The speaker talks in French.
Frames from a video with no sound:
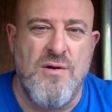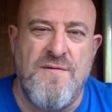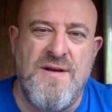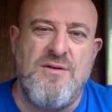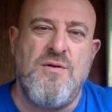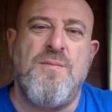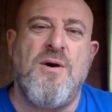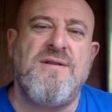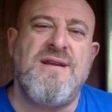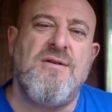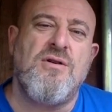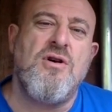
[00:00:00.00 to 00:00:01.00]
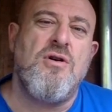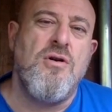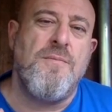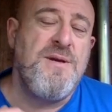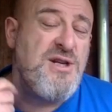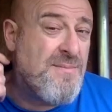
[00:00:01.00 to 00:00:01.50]
Le fait de porter encore
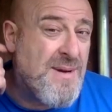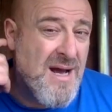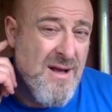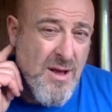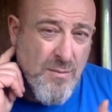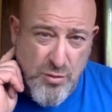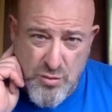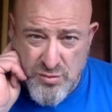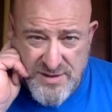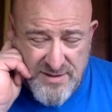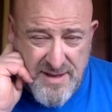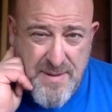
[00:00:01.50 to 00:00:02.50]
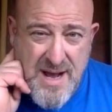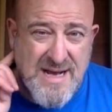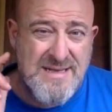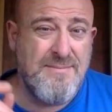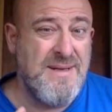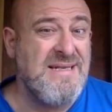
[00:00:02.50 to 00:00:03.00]
leur pyjama, beaucoup s'en
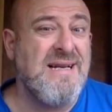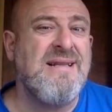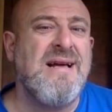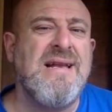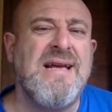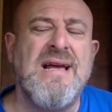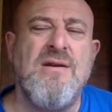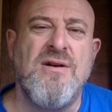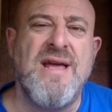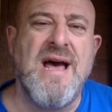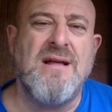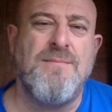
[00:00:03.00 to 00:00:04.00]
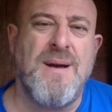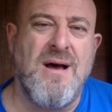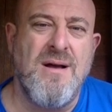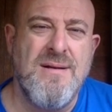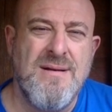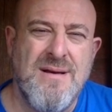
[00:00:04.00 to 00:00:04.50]
débarrassent, mais certains le gardent par,
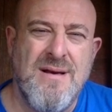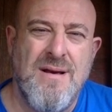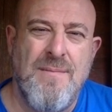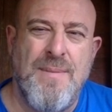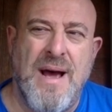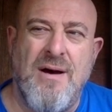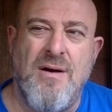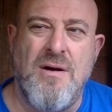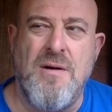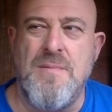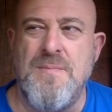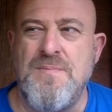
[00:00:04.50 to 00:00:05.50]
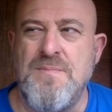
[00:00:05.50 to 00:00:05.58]
par, euh,